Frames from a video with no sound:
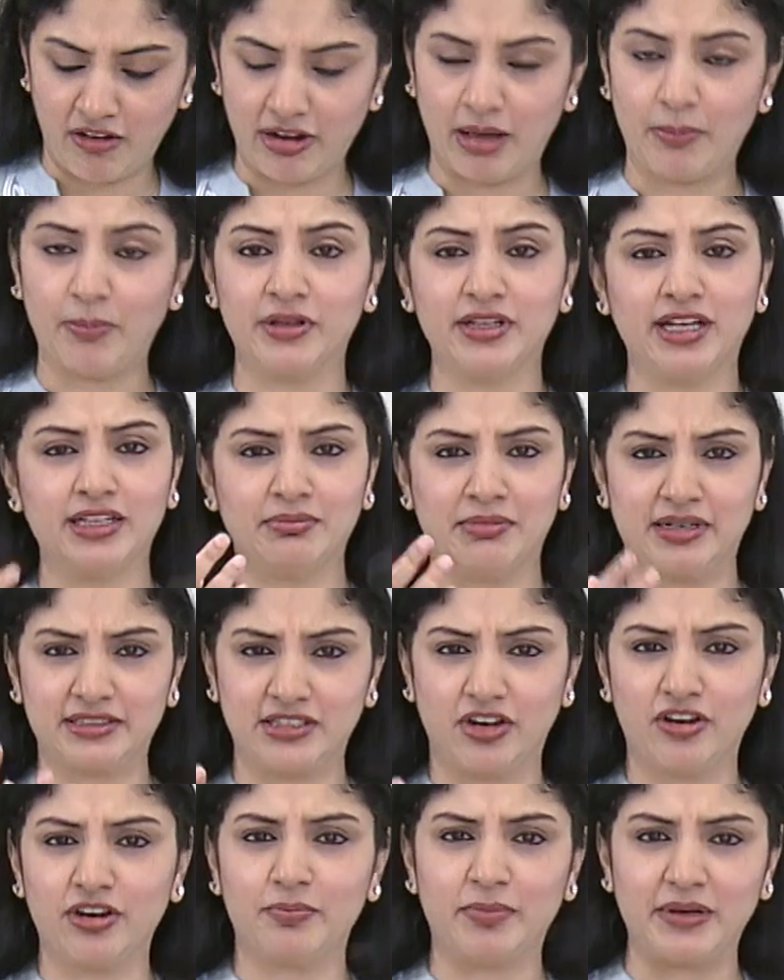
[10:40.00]
ஆகணும் அப்போ தான் அந்த
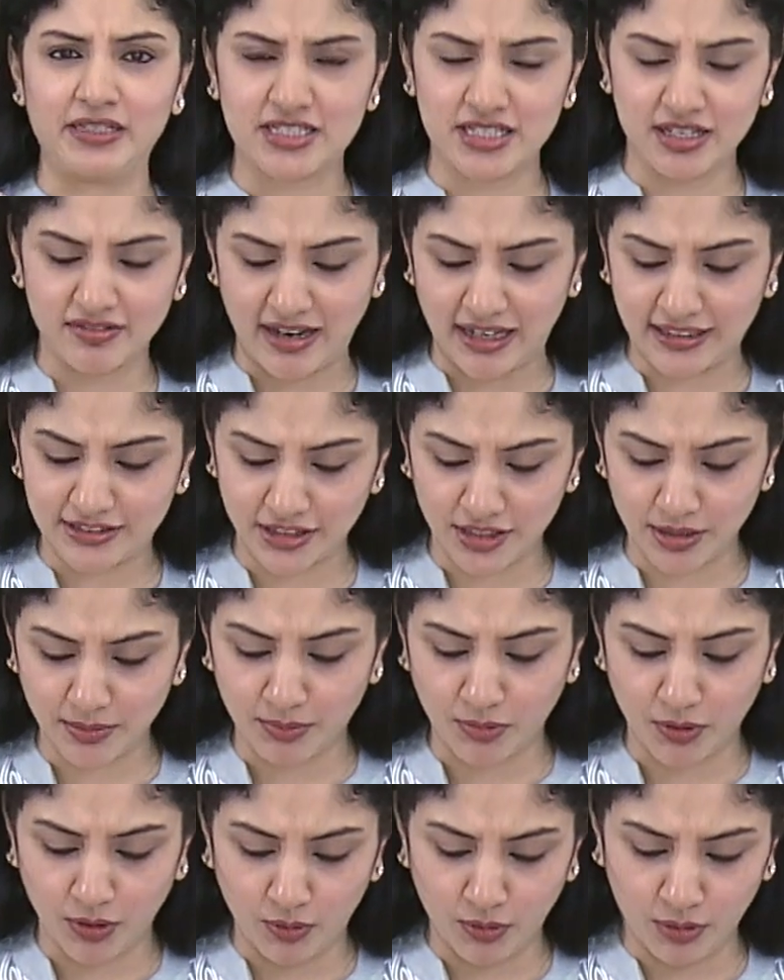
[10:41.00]
மசாலோட பச்சை வாசனை
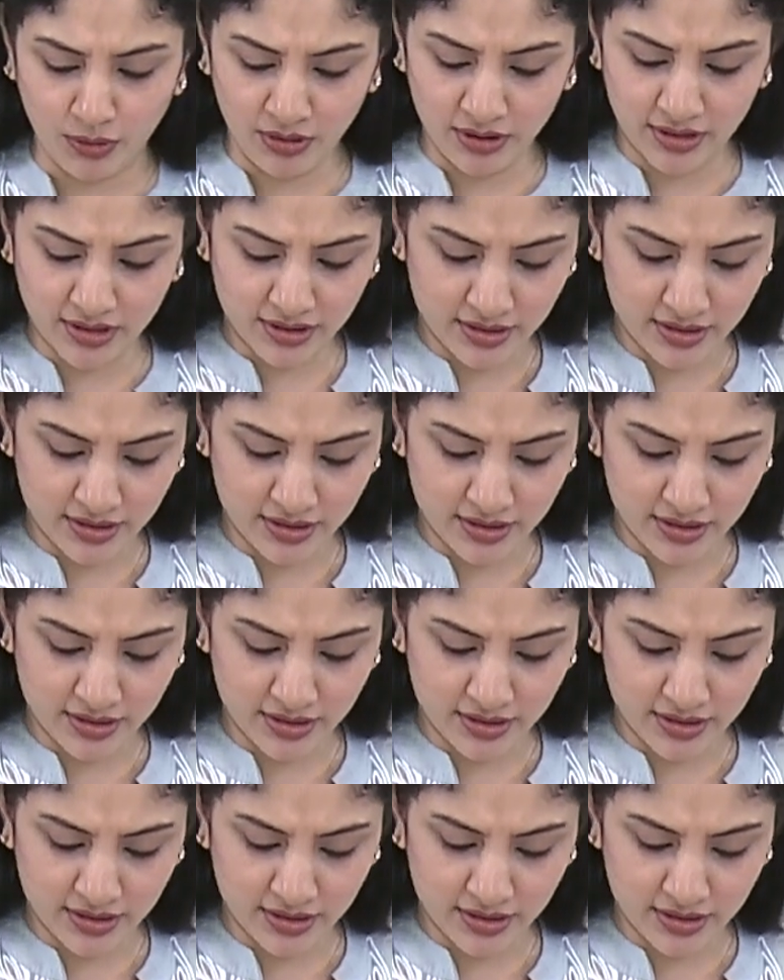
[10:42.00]
போகும்